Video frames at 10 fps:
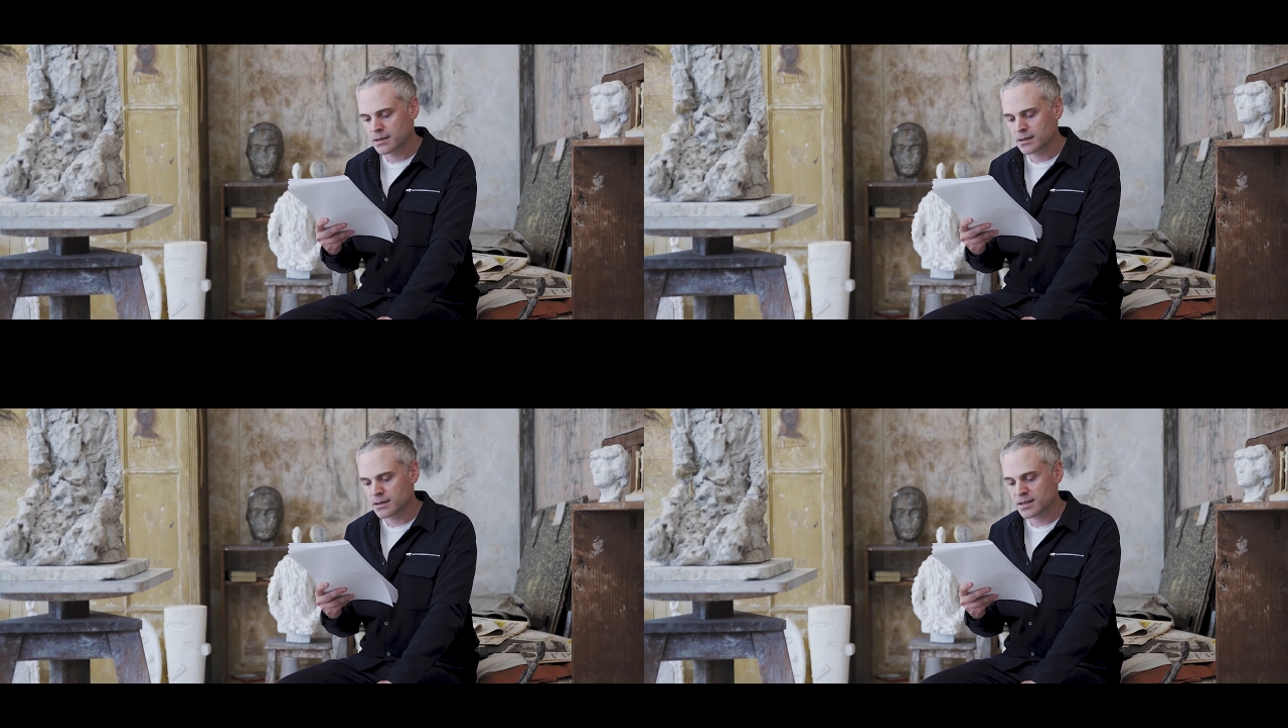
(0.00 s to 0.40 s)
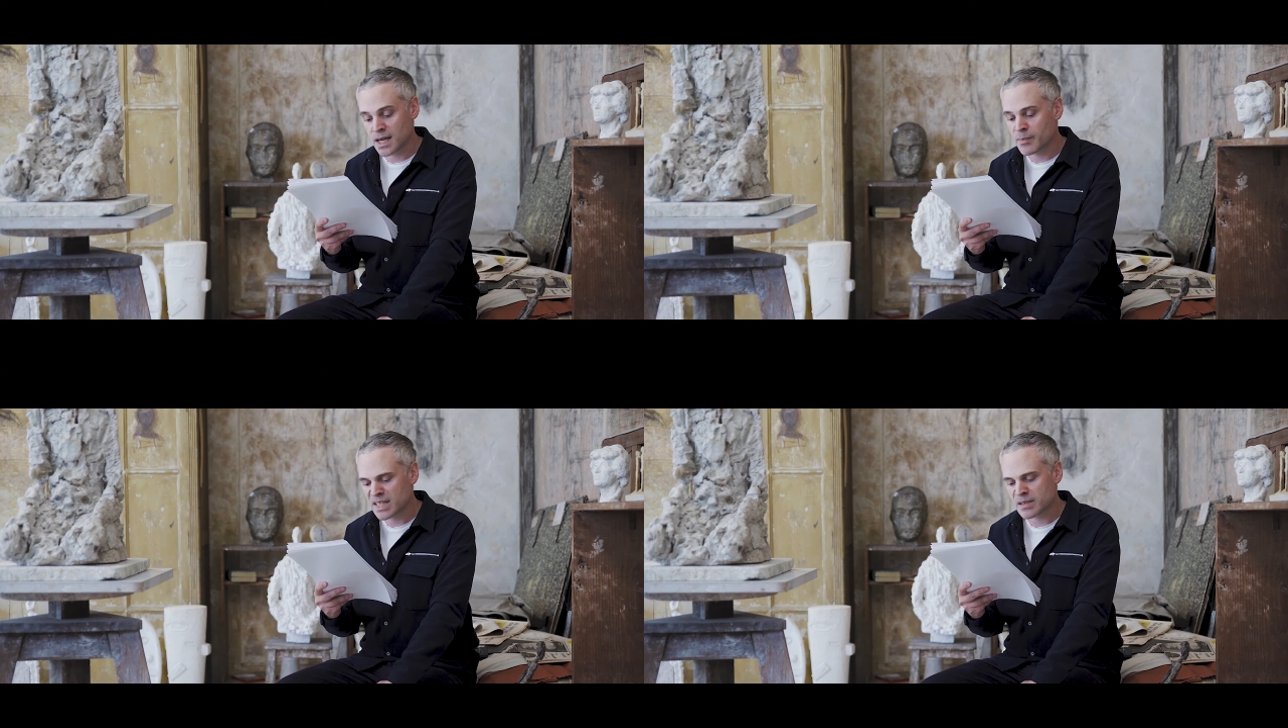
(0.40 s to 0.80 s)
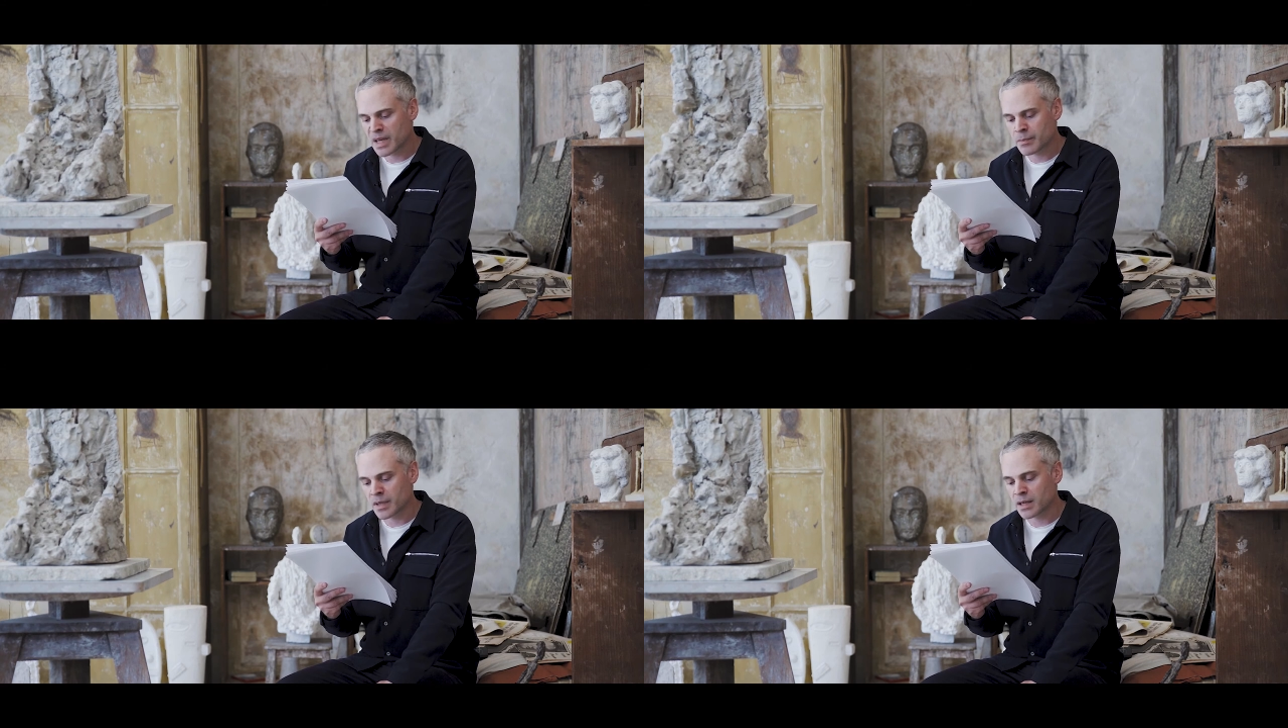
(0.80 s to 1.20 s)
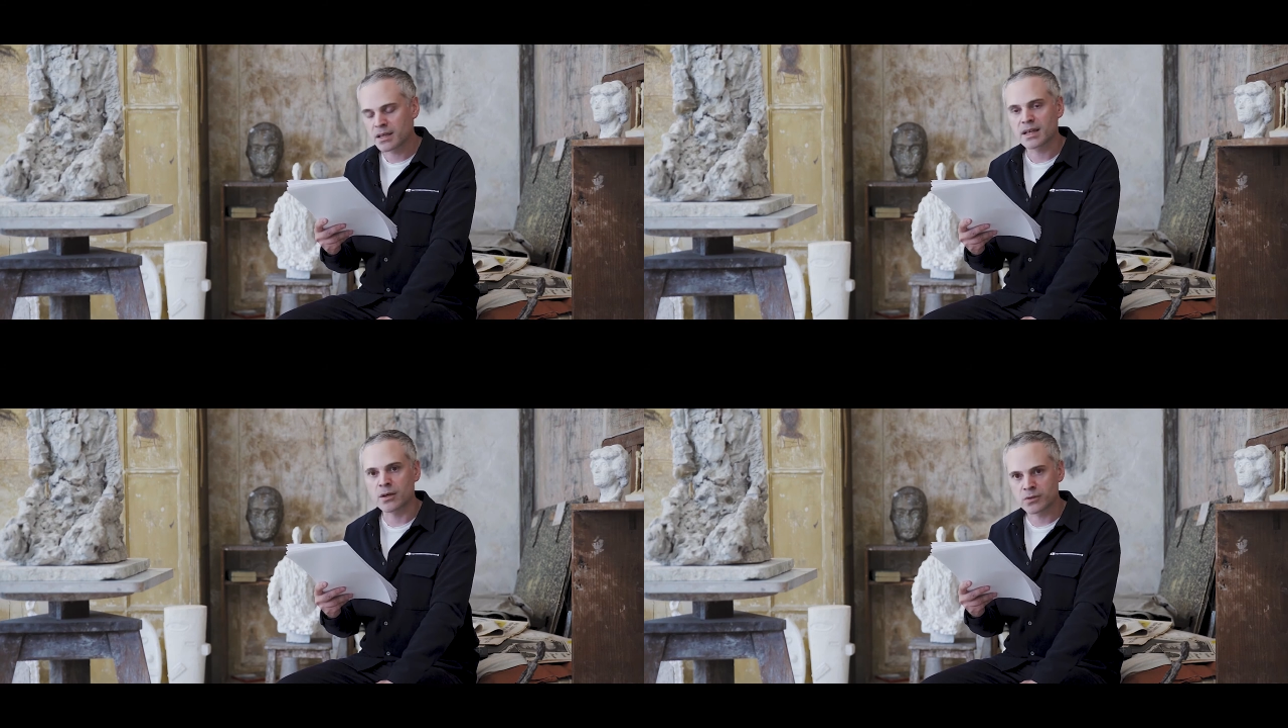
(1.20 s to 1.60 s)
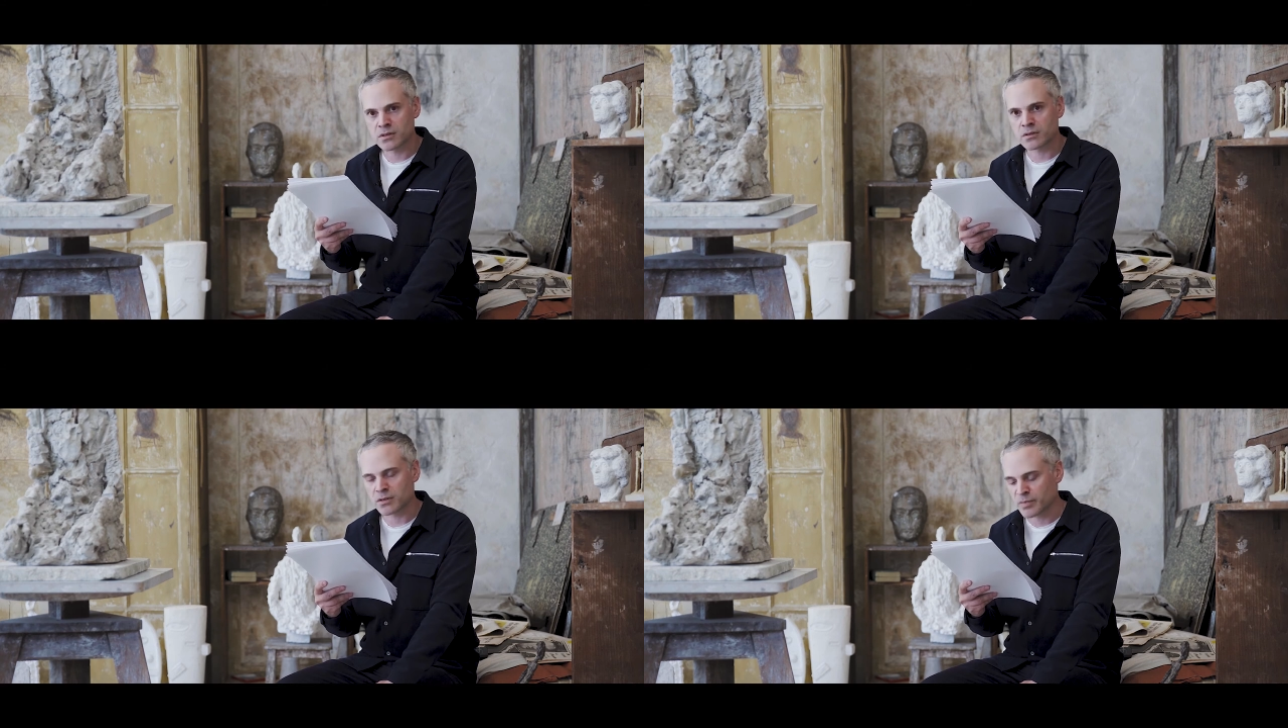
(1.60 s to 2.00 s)
c'est la base même et le
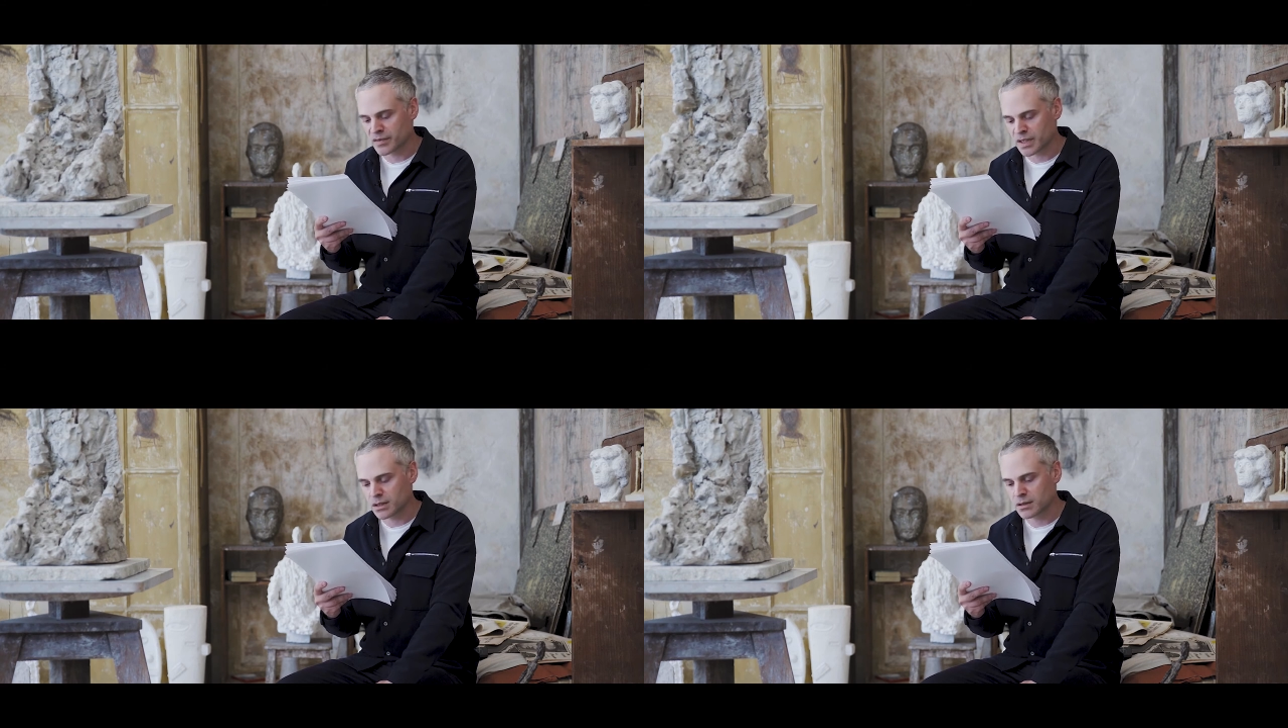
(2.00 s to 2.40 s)
sens de ma vie.